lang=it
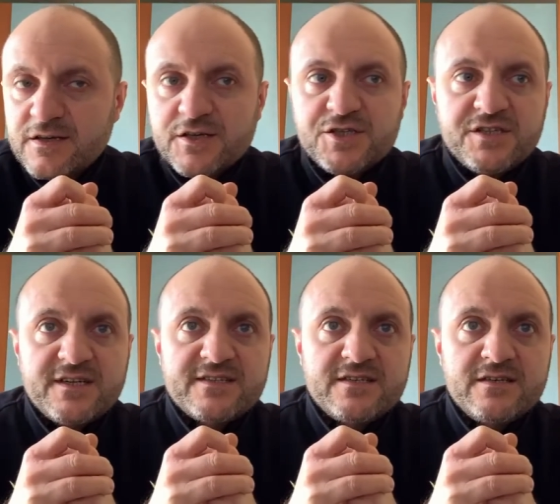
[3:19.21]
I
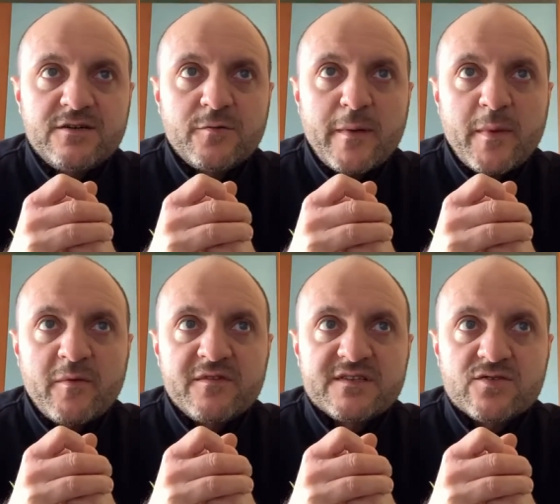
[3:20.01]
cinesi, come
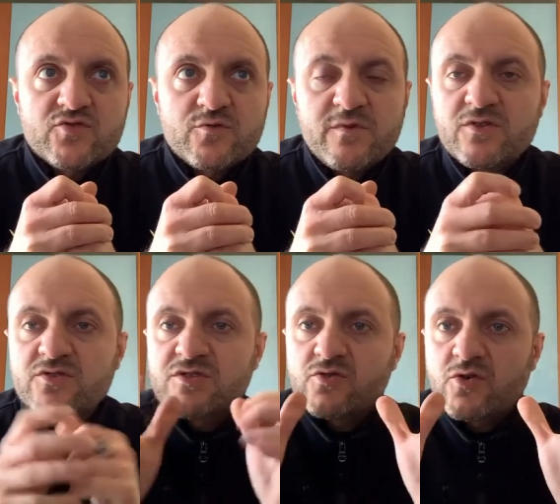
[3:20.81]
abbiamo visto, subito
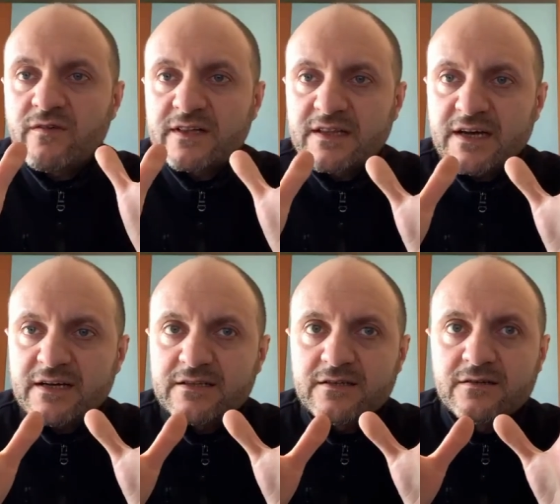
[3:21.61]
si sono
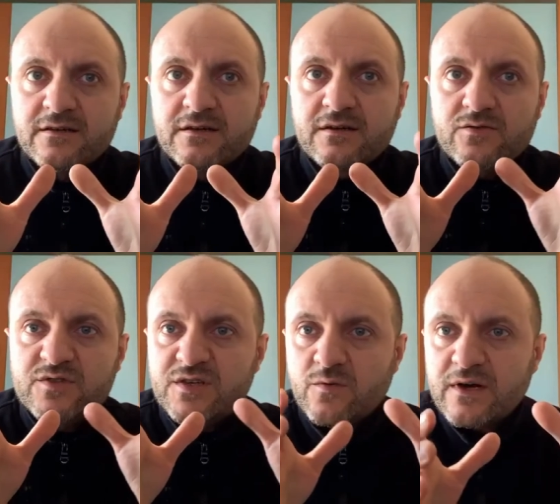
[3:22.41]
vattati,
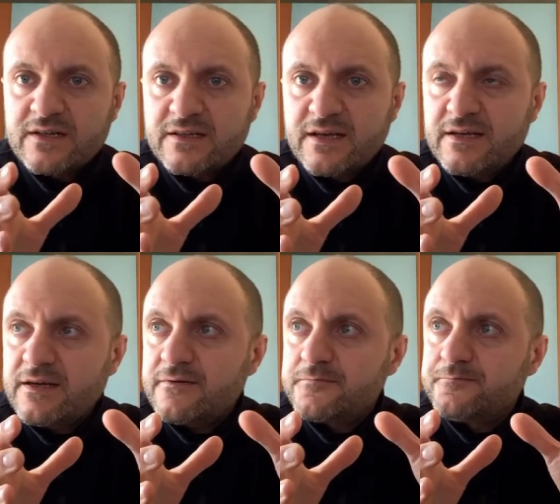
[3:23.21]
chiusi in
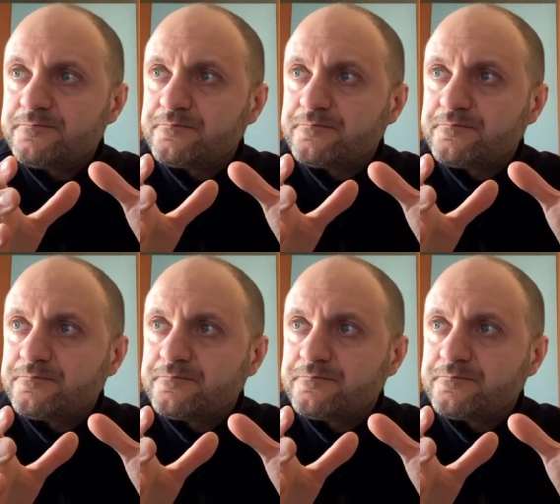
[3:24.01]
quarantena,